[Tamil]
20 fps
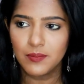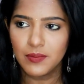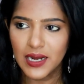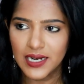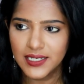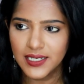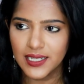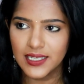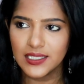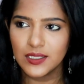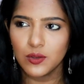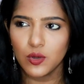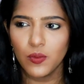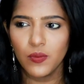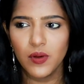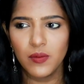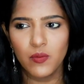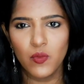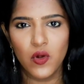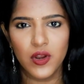பட் இது
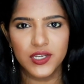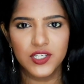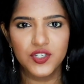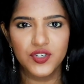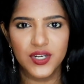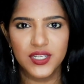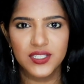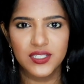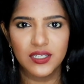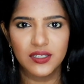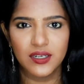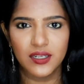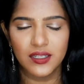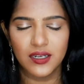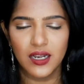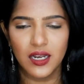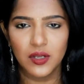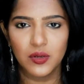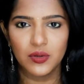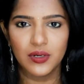ரொம்ப
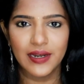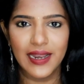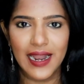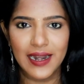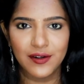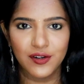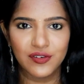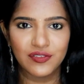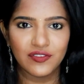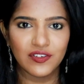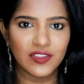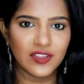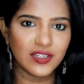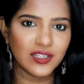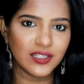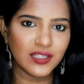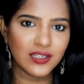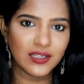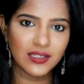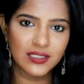மாய்ஸ்சரைசிங்கிறதுனால உங்கள் டேண்ட்ரஃப்
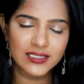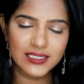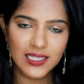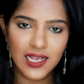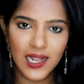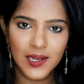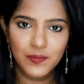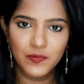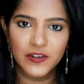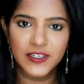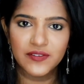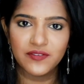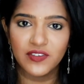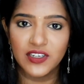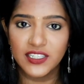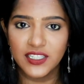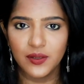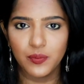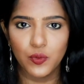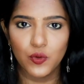வந்துட்டு ஸ்கால்ப் விட்டு
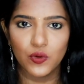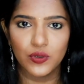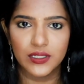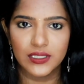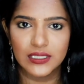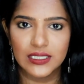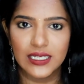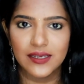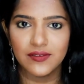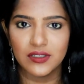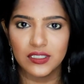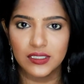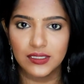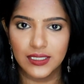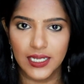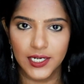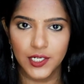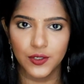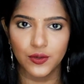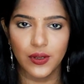வெளியில் போகிறதுக்கே வந்து
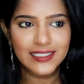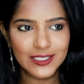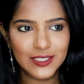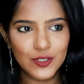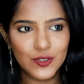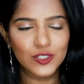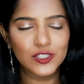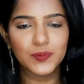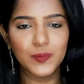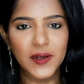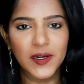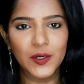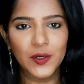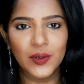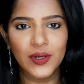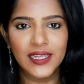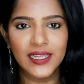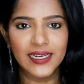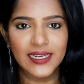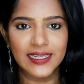திணறும் இது யூஸ்
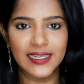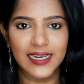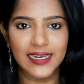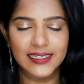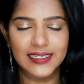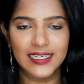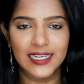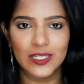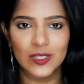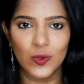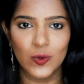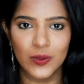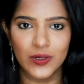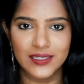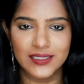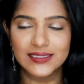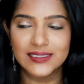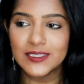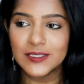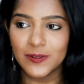பண்ணோடனே எனக்கு கிடைக்கிற அந்த ஒரு
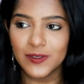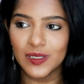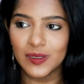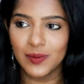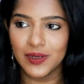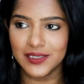ரிசல்ட் வந்து